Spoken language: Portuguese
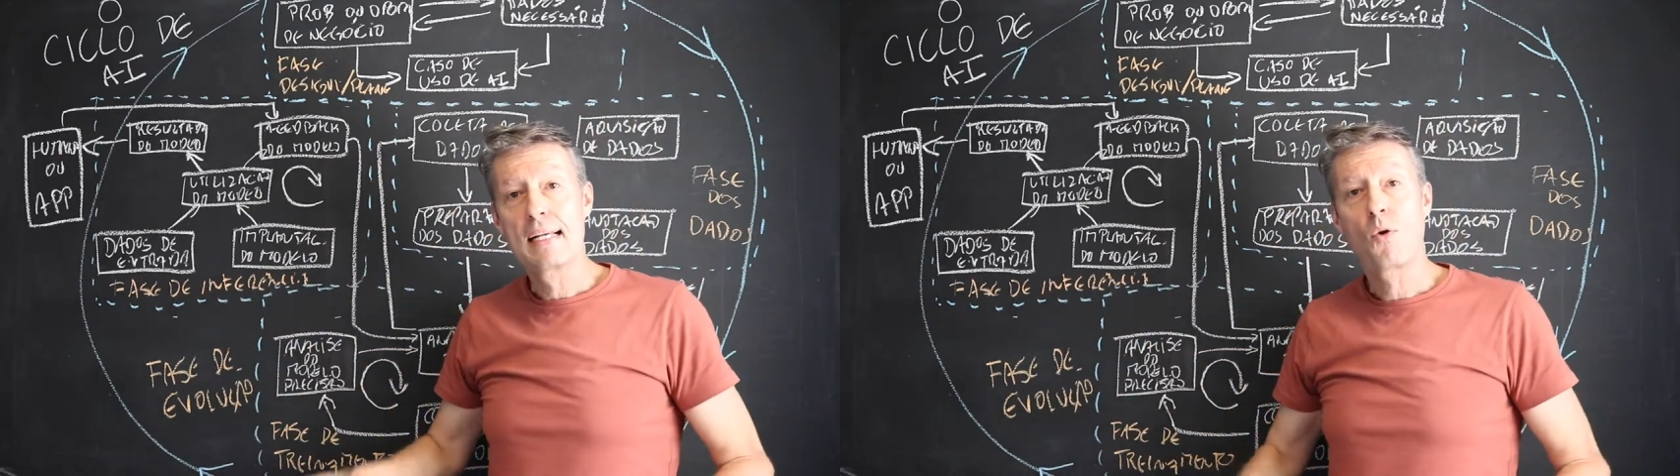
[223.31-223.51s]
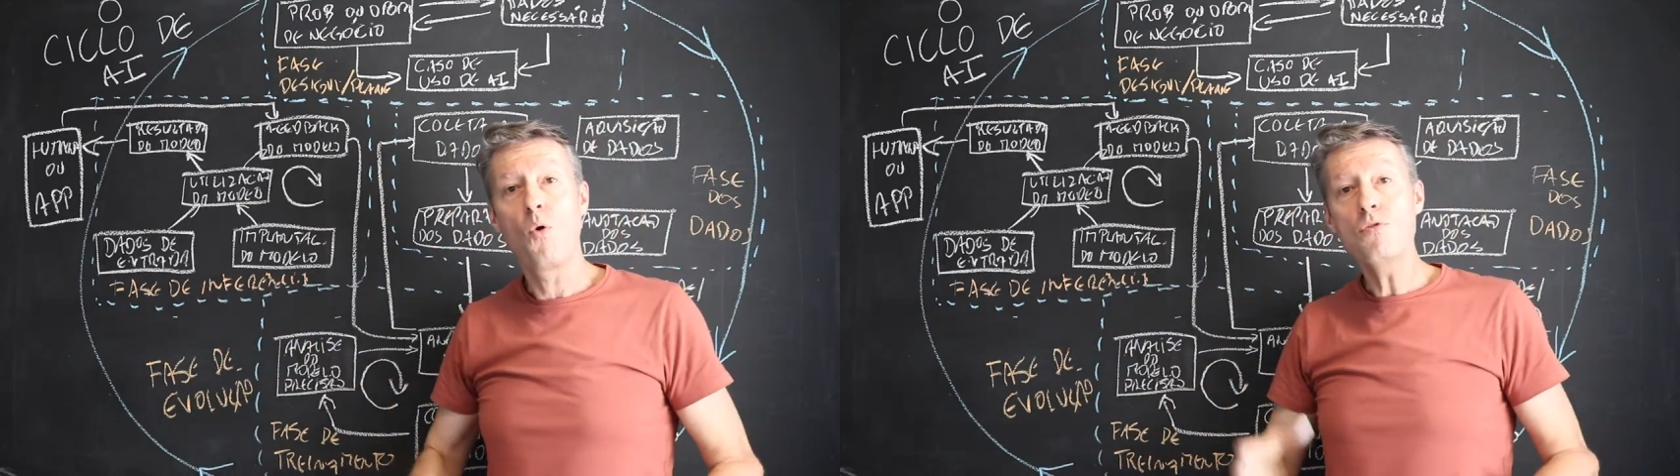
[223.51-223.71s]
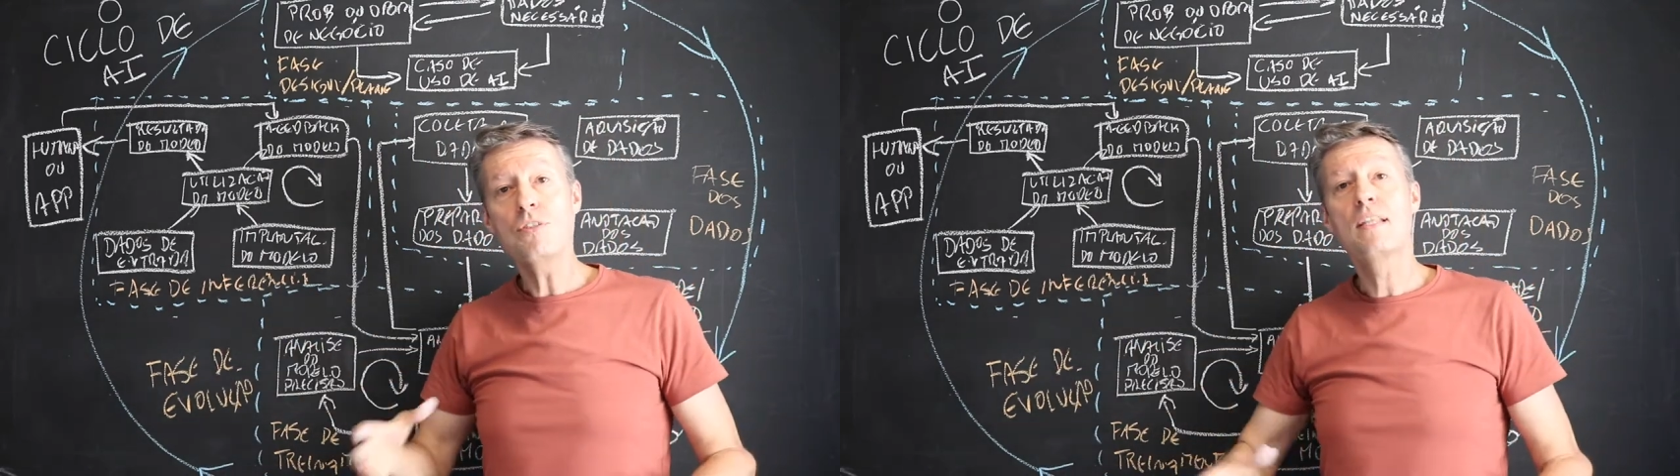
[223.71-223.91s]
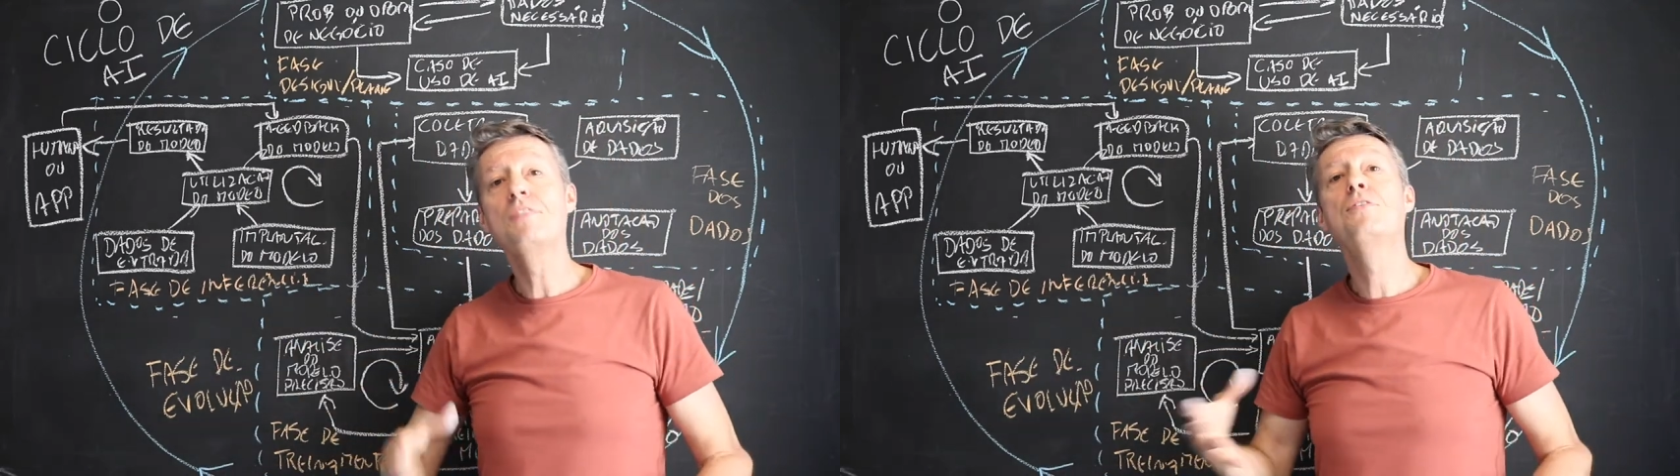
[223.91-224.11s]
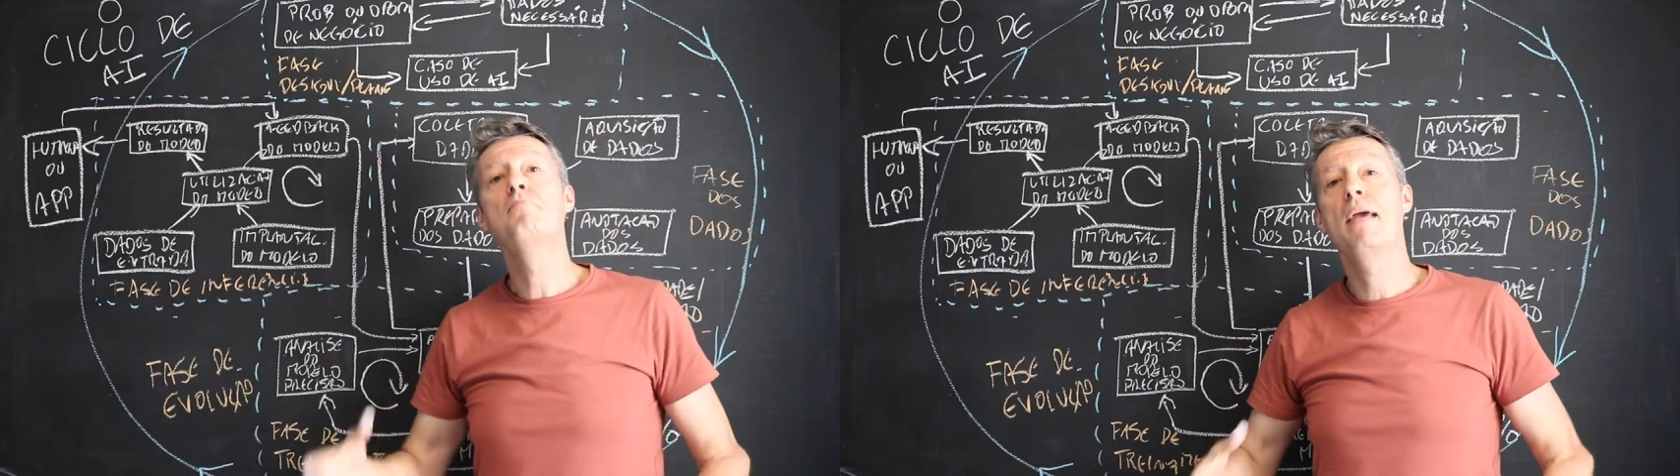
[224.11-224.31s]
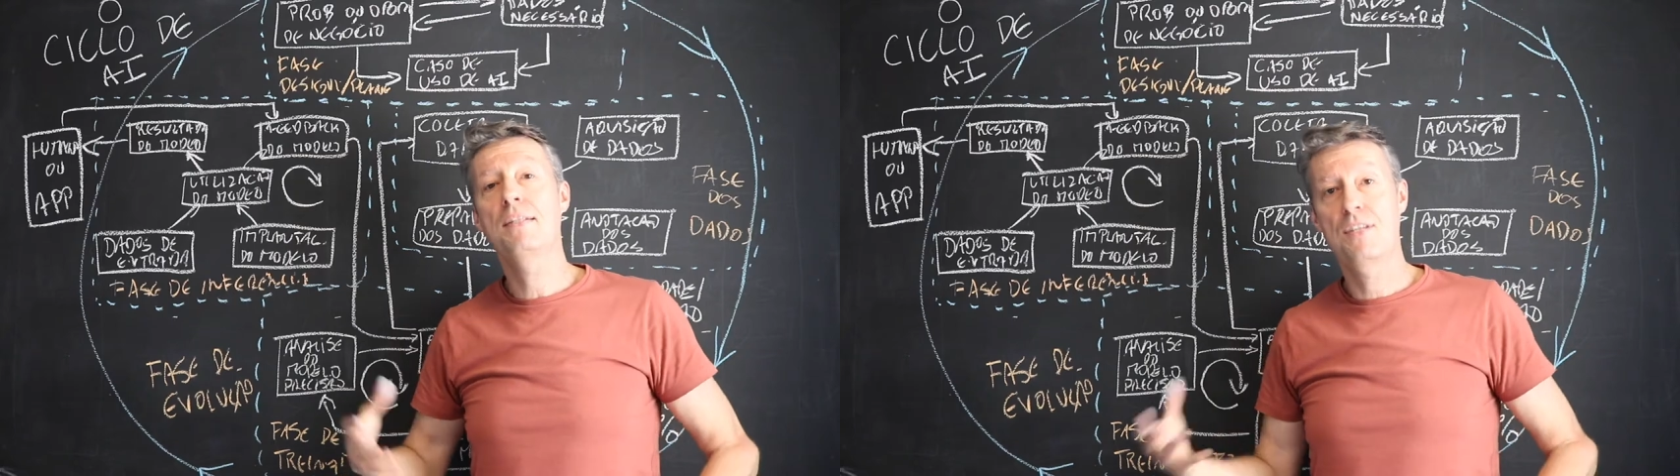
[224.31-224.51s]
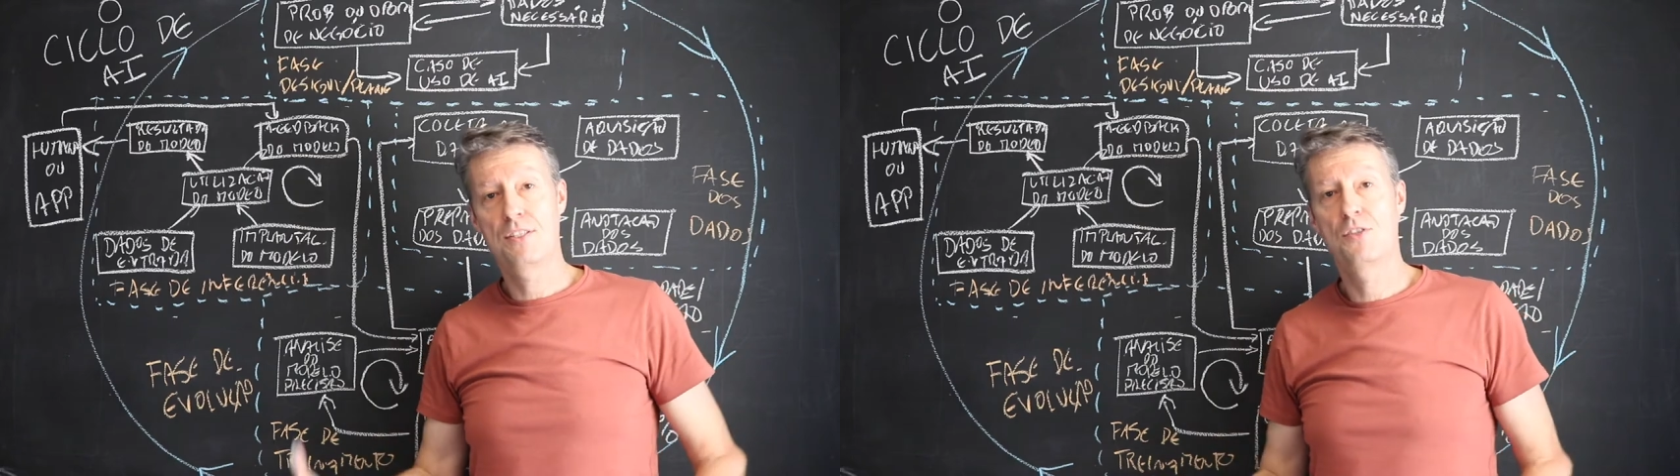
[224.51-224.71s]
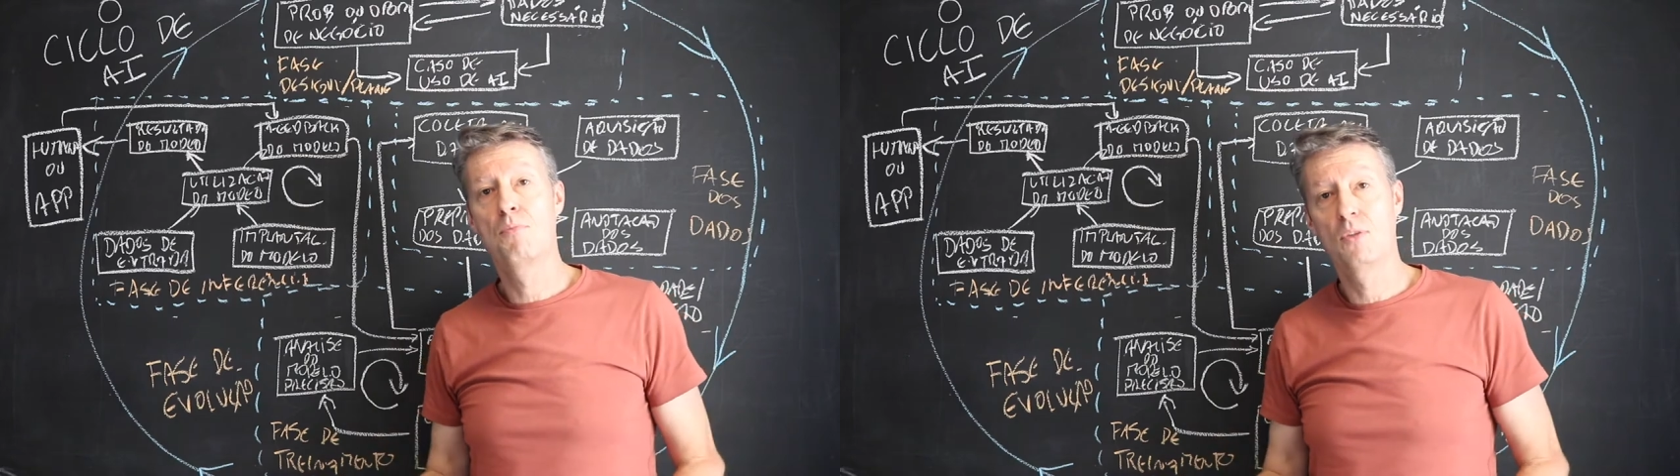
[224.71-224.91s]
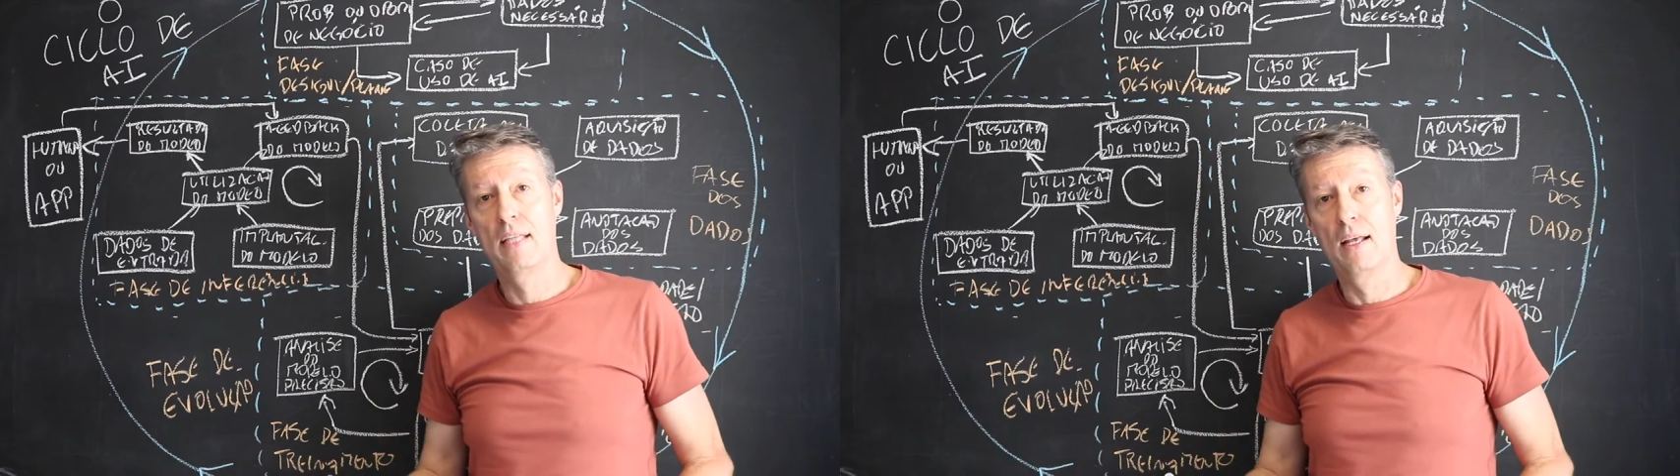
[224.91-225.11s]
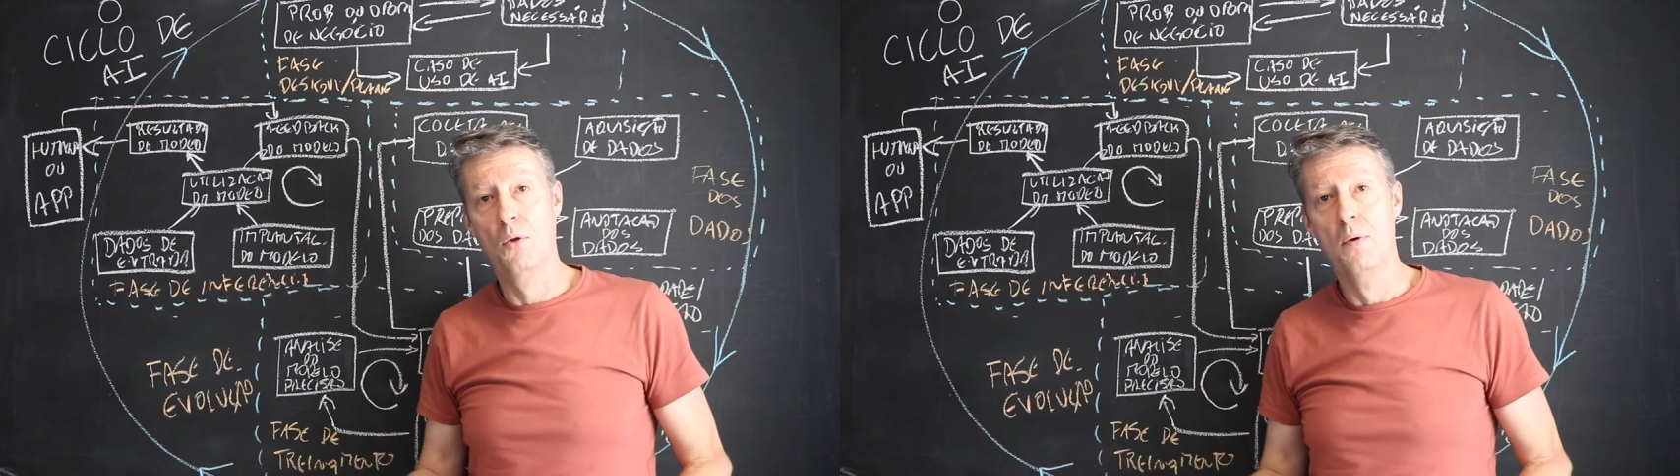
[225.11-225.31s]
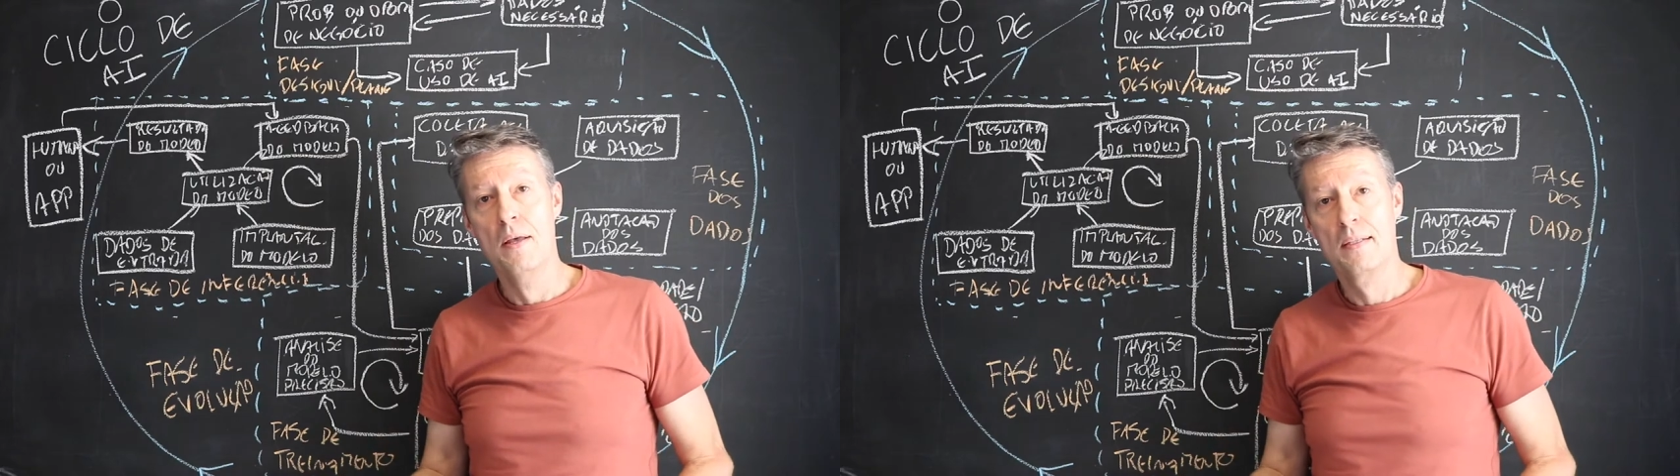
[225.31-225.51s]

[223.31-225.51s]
constantemente este modelo.